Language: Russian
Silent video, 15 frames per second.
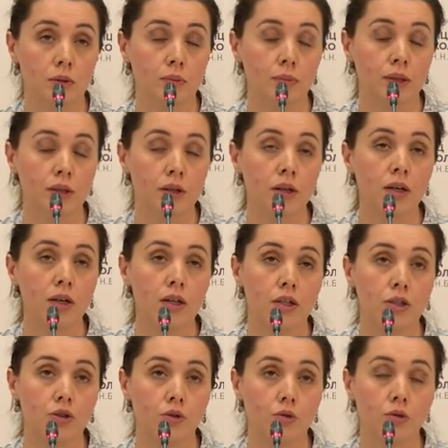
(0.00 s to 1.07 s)
при
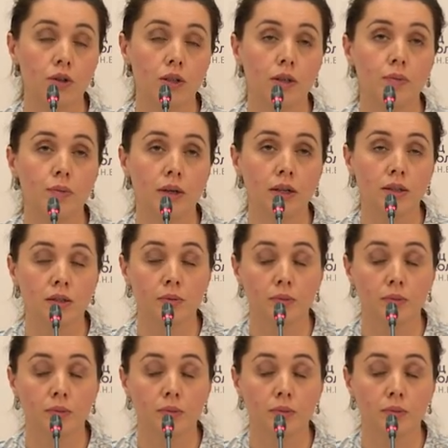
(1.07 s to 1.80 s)
широкой операции,